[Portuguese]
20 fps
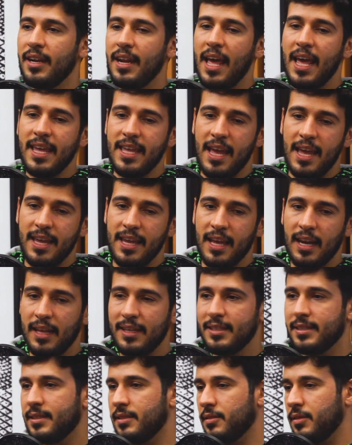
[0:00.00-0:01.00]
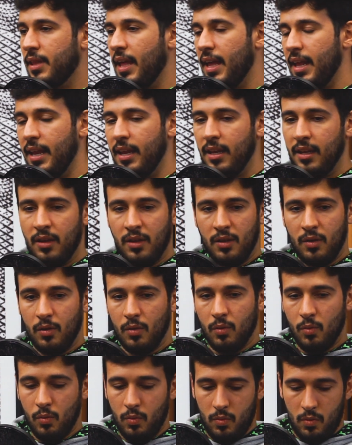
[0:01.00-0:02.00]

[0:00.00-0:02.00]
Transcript: Né? E aí elas terem